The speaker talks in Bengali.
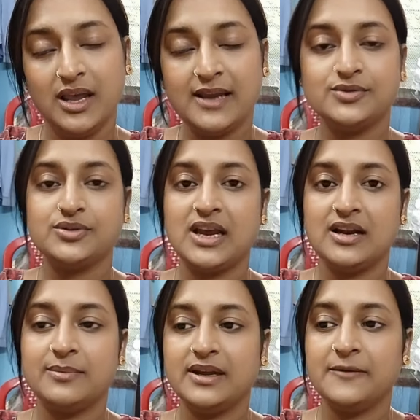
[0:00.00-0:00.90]
একটু
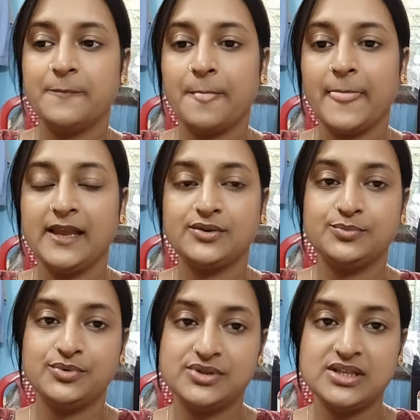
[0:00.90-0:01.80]
খেলবে একটু
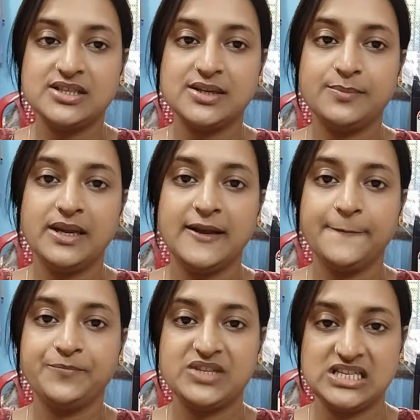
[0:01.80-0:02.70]
বুঝতে শিখবে
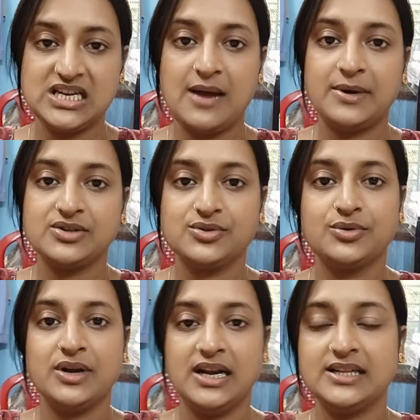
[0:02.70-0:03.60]
যেটা আমার জন্য
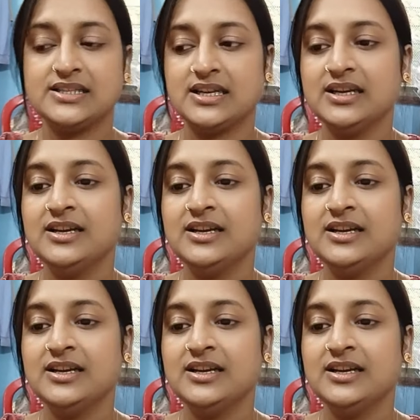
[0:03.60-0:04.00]
এনেছে